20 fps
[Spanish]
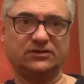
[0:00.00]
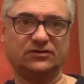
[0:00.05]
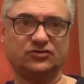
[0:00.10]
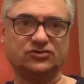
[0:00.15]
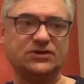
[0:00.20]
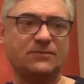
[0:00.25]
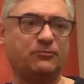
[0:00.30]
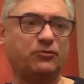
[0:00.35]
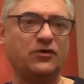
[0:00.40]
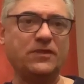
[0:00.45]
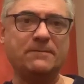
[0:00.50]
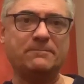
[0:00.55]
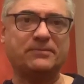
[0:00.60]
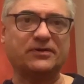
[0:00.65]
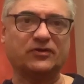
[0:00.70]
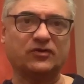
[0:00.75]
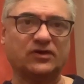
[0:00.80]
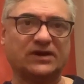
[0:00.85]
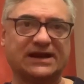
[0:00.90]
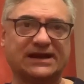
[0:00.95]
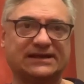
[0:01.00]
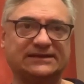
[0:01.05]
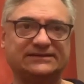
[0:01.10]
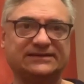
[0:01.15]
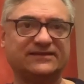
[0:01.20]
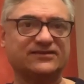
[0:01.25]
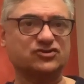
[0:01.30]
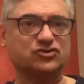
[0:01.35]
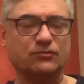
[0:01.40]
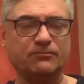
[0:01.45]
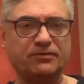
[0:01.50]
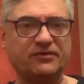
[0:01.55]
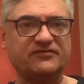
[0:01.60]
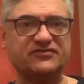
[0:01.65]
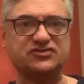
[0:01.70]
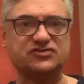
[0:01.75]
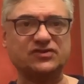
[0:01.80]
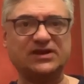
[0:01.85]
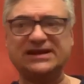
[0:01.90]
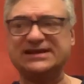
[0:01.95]
No se pueden perdonar cantidades, son
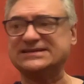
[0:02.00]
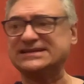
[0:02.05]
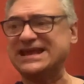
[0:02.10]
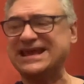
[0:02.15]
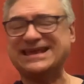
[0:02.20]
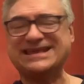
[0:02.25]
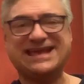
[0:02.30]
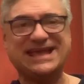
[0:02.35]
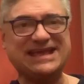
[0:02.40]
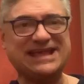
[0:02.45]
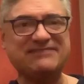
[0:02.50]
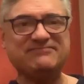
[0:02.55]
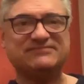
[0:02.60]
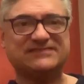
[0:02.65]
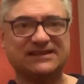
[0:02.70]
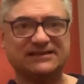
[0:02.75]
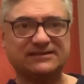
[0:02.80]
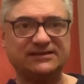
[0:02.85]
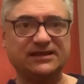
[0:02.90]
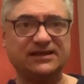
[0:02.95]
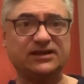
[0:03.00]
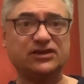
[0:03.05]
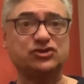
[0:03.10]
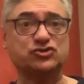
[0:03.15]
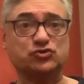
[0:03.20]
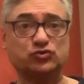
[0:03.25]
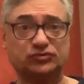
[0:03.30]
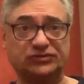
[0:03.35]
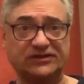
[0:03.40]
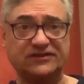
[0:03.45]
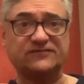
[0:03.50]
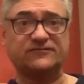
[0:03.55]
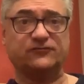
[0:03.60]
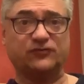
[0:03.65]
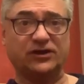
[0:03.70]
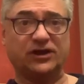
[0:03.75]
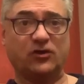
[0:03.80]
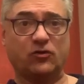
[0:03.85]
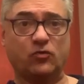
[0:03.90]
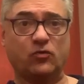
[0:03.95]
profesionales y hay que entender, y si ustedes
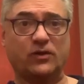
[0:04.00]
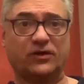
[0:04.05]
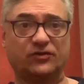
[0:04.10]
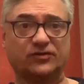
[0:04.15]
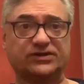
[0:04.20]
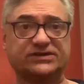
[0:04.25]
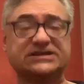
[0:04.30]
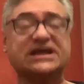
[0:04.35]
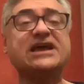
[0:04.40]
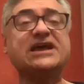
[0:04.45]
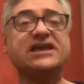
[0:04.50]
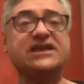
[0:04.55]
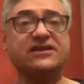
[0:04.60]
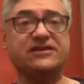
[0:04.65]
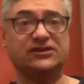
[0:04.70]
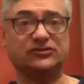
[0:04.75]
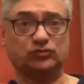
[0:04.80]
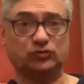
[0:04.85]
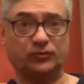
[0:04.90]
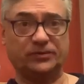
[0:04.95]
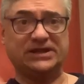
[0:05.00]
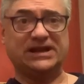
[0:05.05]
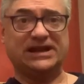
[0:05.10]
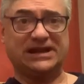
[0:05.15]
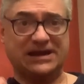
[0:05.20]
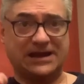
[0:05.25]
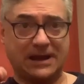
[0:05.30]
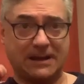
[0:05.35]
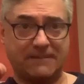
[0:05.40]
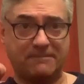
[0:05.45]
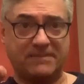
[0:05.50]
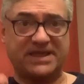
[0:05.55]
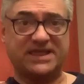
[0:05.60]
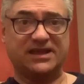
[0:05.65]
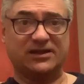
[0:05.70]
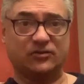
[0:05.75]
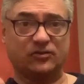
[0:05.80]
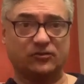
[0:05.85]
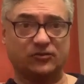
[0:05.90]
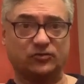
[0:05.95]
fueran jugadores y estuvieran en el
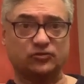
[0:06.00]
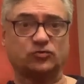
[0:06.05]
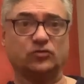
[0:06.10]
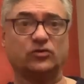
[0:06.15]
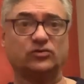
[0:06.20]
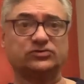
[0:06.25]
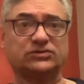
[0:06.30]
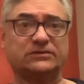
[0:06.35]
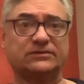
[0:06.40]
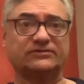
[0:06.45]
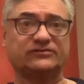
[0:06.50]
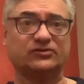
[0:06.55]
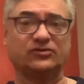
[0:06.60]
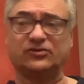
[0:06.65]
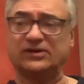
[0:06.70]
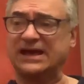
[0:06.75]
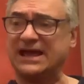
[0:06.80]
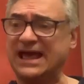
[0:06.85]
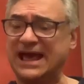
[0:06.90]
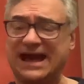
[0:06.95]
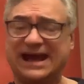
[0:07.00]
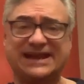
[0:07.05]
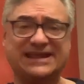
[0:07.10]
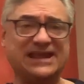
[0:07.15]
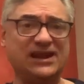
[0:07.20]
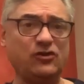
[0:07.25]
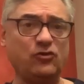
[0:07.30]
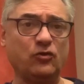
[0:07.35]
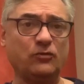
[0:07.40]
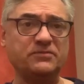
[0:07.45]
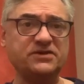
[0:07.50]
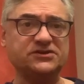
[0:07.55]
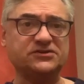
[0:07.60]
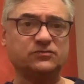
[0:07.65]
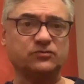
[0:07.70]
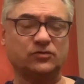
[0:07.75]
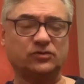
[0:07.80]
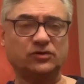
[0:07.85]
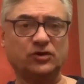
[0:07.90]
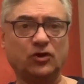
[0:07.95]
pellejo de los jugadores del Barcelona, harían lo
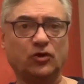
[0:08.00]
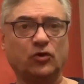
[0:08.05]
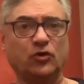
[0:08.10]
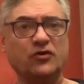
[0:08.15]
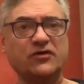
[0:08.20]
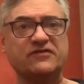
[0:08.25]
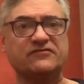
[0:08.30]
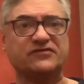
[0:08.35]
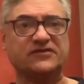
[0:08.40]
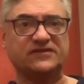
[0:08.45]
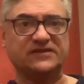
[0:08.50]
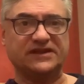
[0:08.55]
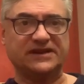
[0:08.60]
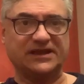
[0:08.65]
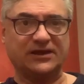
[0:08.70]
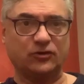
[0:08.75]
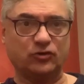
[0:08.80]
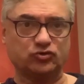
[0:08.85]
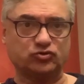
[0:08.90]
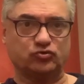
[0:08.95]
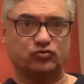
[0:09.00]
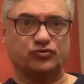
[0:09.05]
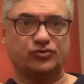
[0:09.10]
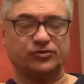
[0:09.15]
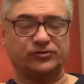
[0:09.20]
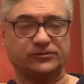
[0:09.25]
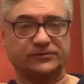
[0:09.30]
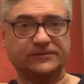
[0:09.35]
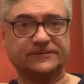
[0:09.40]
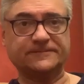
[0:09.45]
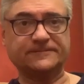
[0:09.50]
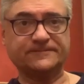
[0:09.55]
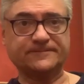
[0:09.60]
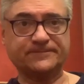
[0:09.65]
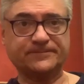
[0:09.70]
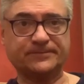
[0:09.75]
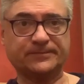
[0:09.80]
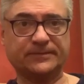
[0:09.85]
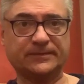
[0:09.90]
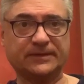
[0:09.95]
mismo o no defenderían lo suyo.
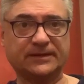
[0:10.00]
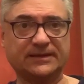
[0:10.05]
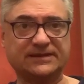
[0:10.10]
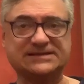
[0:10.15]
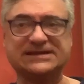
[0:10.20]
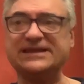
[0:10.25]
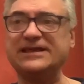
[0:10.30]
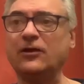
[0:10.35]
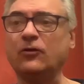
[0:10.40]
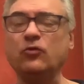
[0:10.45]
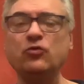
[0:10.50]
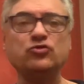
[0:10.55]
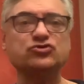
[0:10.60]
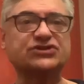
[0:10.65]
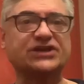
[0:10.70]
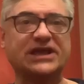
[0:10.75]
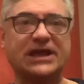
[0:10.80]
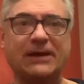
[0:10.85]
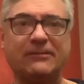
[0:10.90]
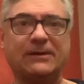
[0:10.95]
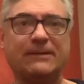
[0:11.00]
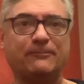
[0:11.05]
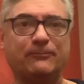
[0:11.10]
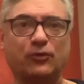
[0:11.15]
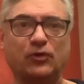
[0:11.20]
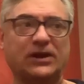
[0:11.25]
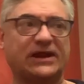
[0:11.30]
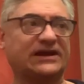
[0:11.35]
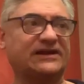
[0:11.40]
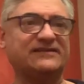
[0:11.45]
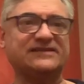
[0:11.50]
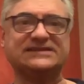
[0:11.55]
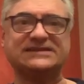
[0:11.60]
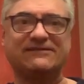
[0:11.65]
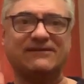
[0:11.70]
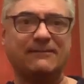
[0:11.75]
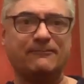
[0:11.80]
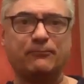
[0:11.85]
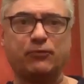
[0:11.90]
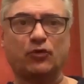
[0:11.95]
Es que hay algunos que hablan por las redes y
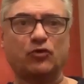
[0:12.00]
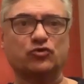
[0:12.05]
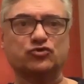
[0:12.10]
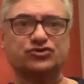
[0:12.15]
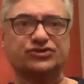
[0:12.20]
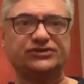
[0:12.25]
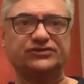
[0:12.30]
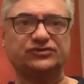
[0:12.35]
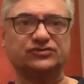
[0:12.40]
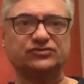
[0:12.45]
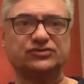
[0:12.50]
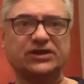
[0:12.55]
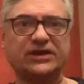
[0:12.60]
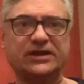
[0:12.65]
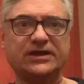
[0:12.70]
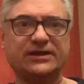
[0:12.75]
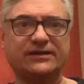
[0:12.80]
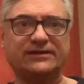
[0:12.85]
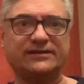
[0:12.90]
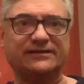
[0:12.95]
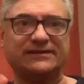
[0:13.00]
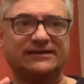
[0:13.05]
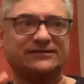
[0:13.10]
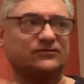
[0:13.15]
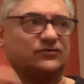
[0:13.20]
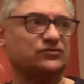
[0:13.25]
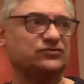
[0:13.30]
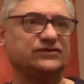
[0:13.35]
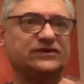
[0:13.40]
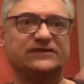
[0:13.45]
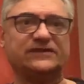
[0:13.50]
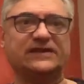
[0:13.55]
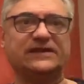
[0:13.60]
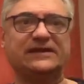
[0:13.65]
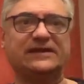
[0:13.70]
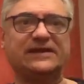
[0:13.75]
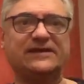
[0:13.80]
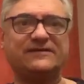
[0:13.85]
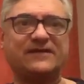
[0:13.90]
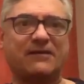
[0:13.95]
hablan por los sitios eh, estos
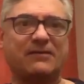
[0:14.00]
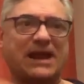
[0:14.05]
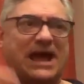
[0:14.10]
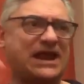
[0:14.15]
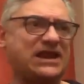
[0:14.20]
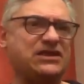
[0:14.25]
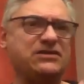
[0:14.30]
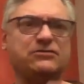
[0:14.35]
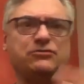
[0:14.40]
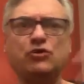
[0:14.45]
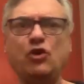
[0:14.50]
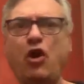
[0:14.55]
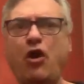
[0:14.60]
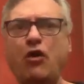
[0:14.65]
de, hablar y...